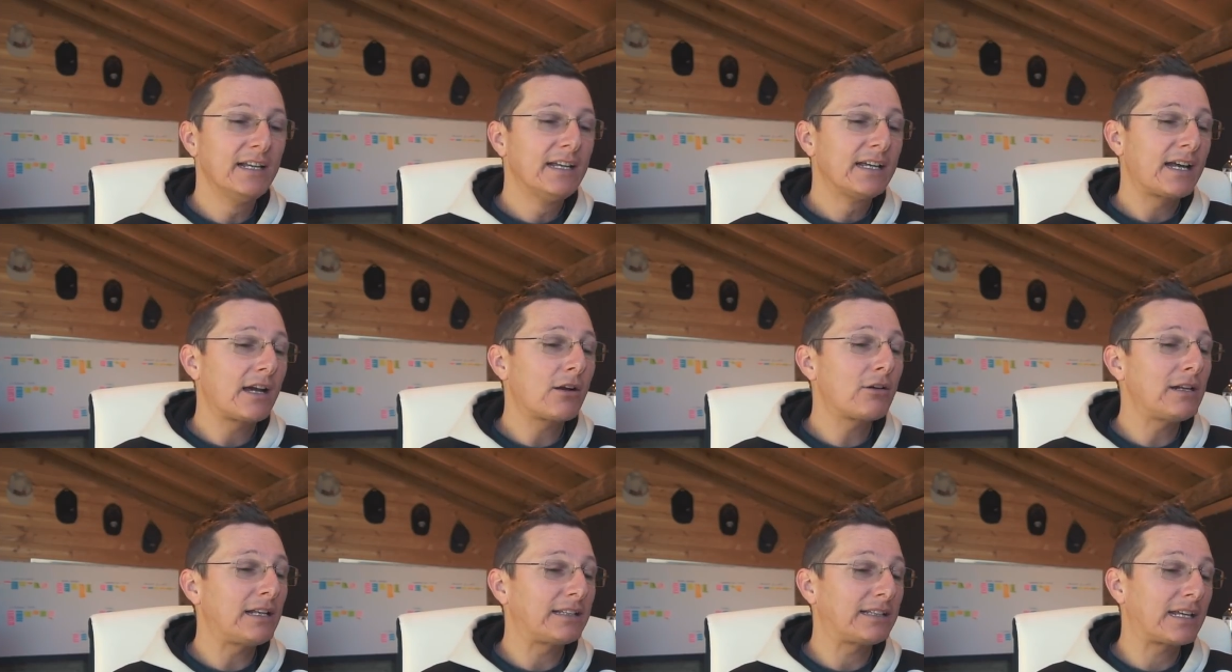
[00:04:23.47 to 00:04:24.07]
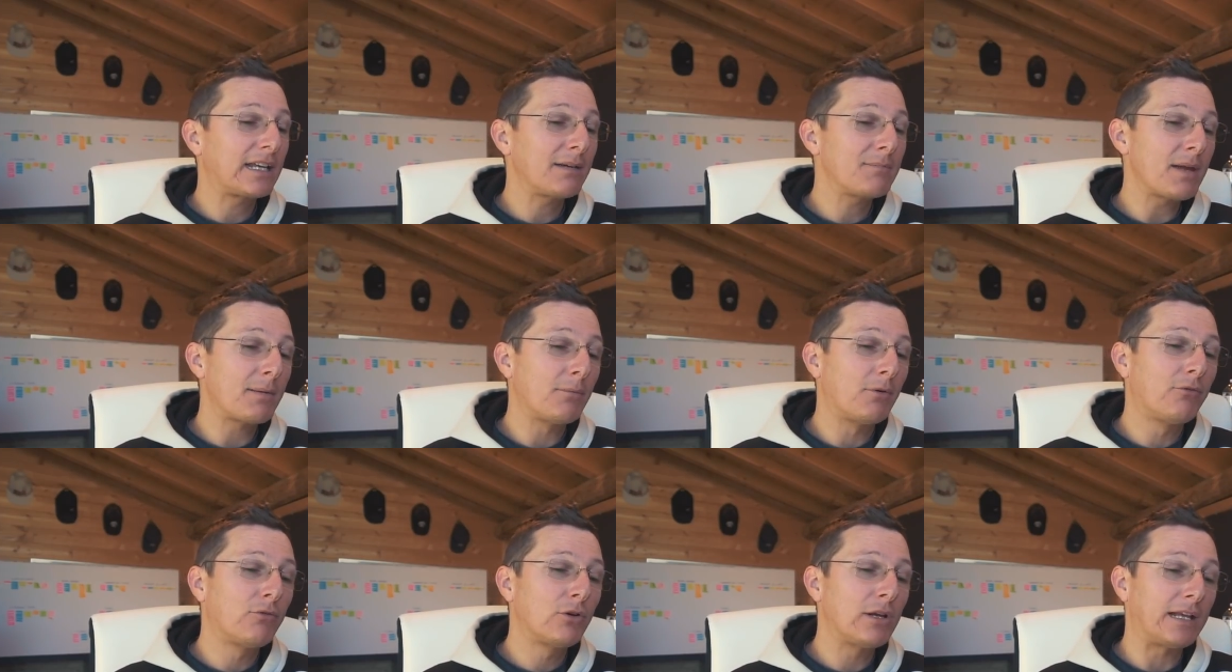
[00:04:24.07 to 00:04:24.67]
Calcolate che
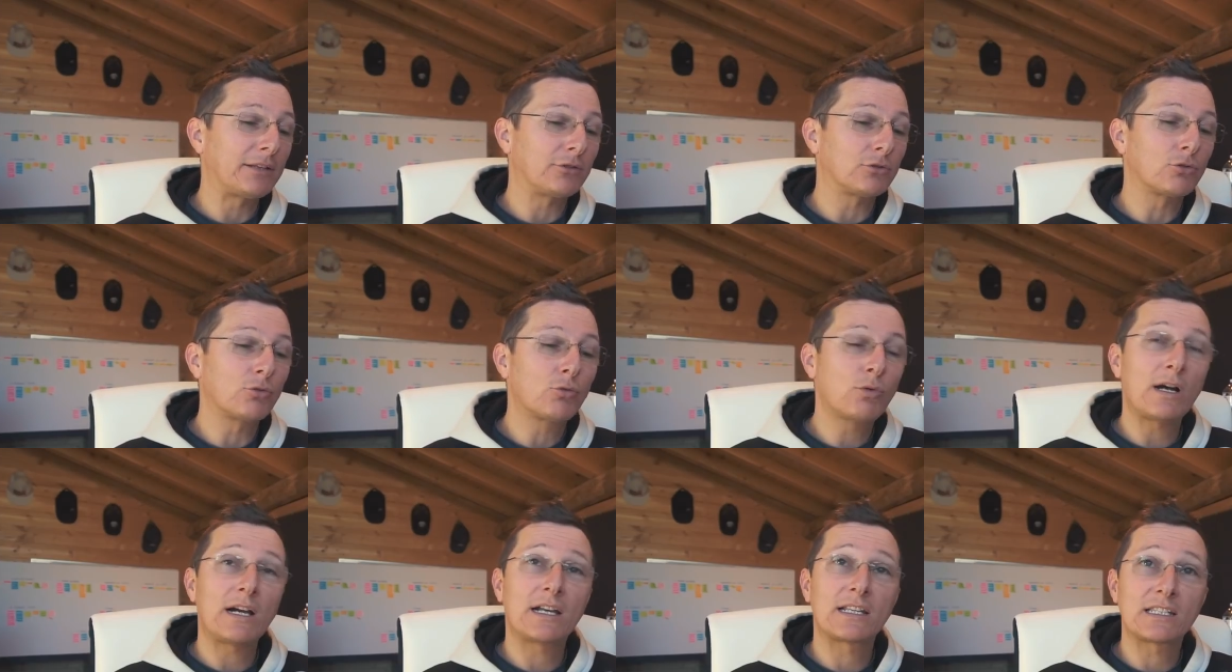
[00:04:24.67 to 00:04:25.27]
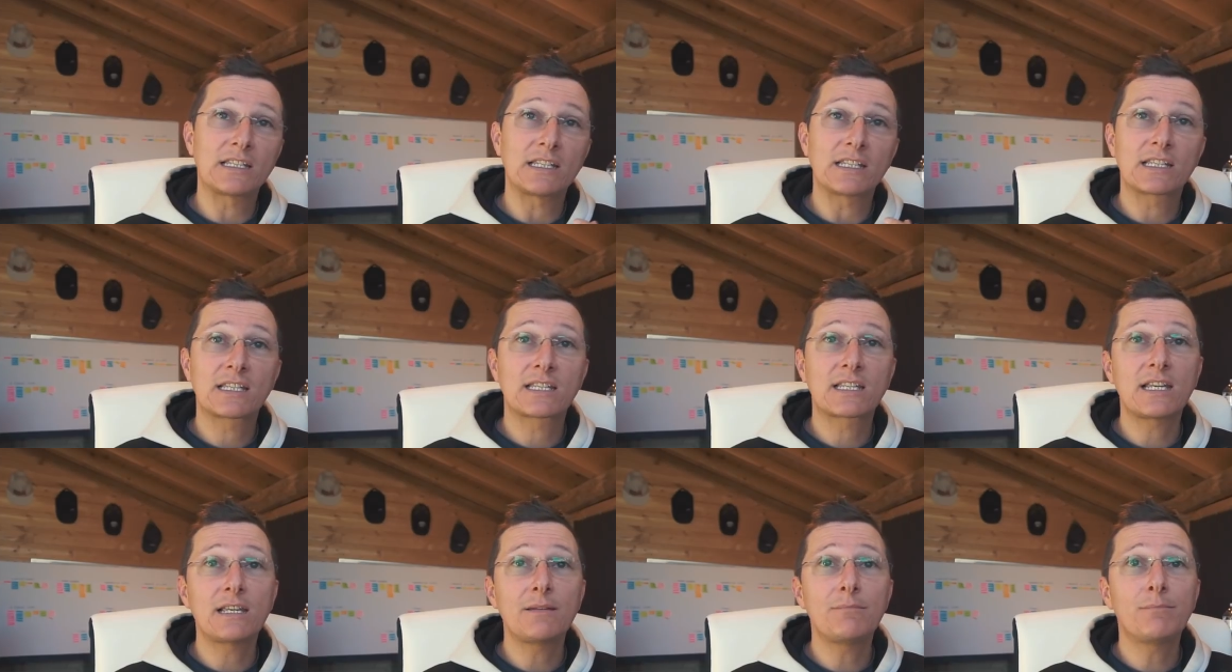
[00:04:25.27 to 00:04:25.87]
abbiamo volato quasi
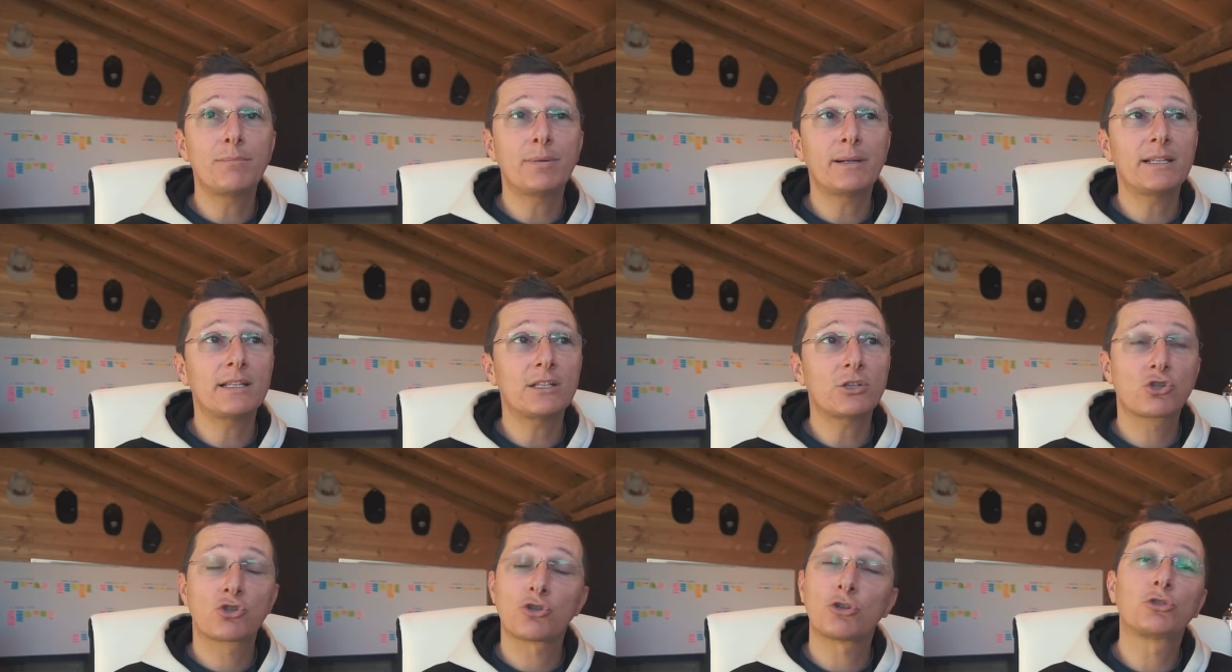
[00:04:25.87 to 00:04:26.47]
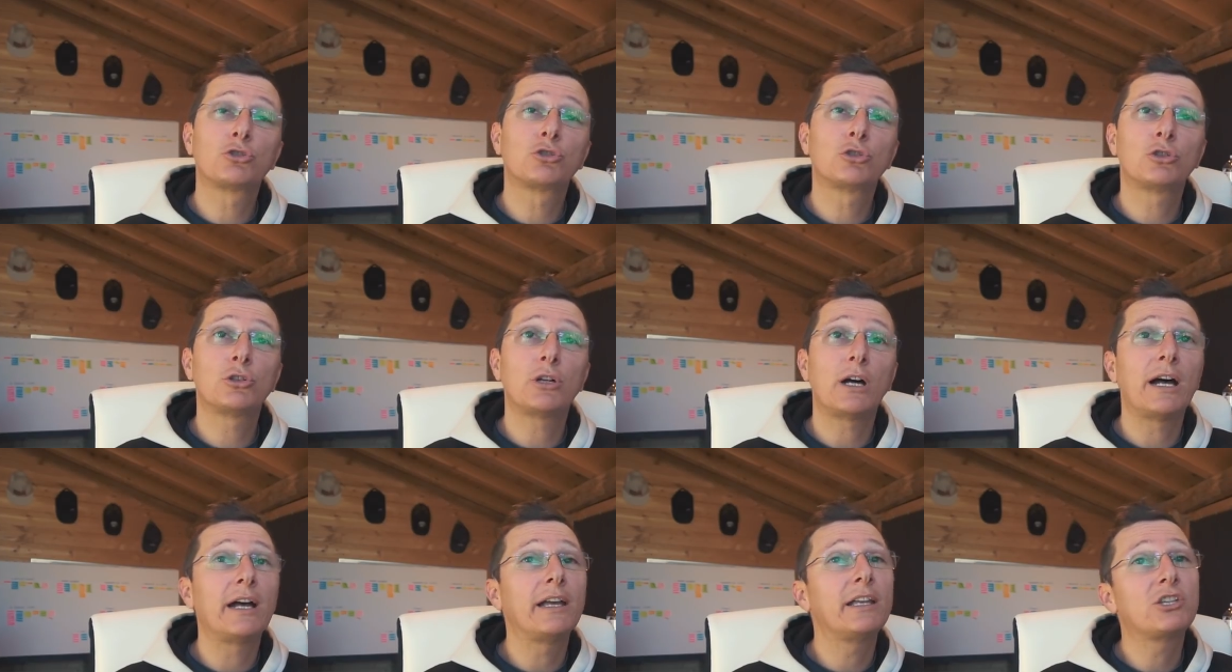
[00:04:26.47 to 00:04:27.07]
sempre sotto
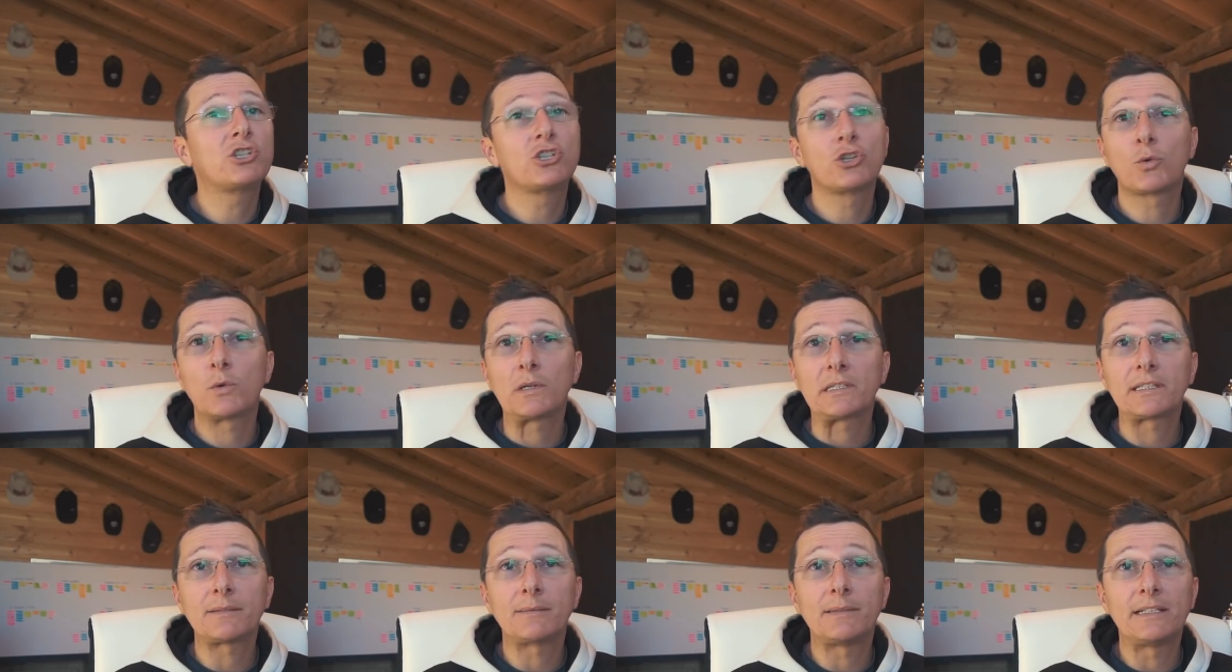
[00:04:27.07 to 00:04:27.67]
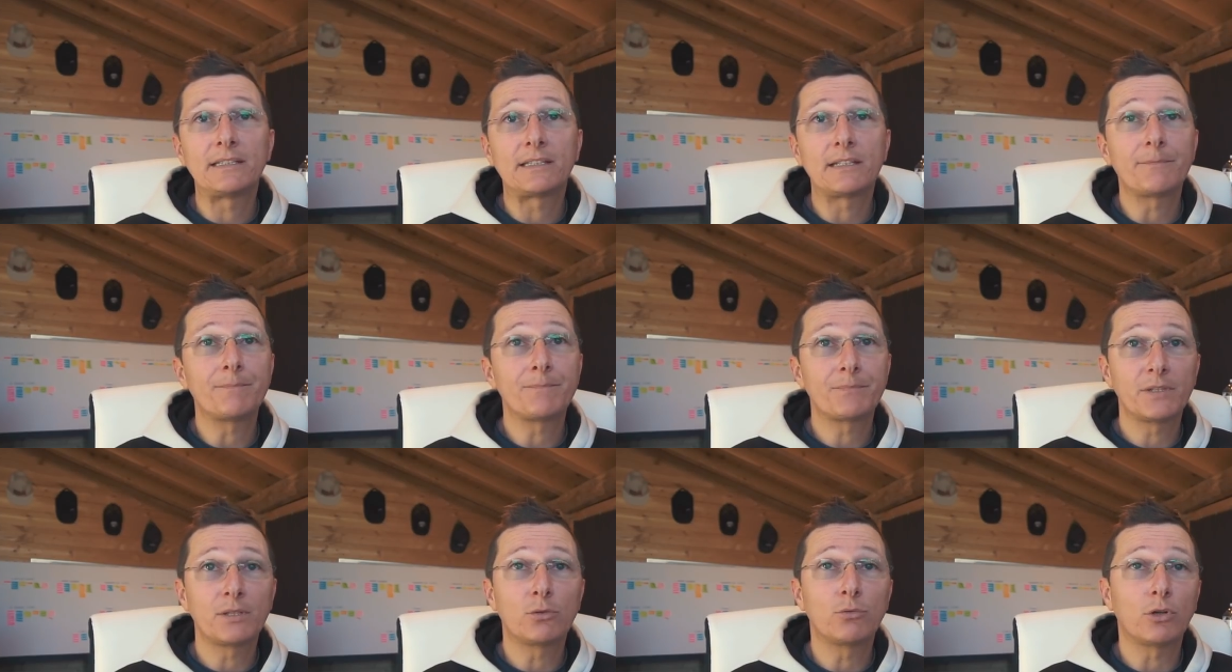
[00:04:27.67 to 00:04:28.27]
ai 50 metri
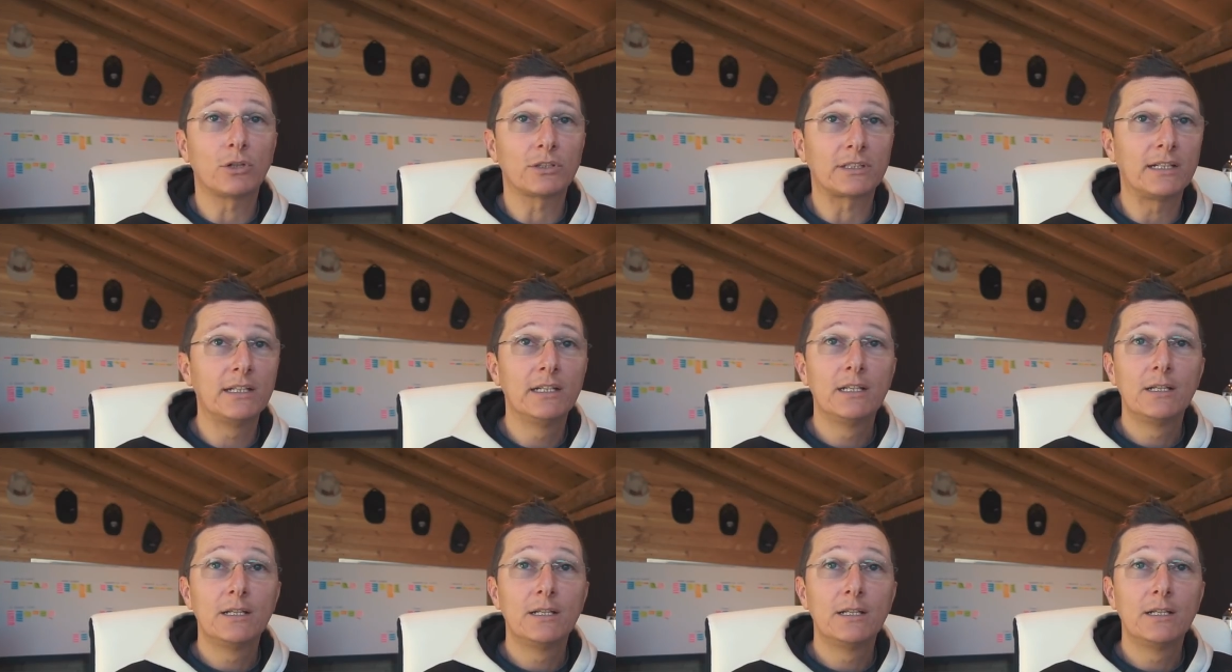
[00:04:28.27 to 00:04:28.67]
di quota,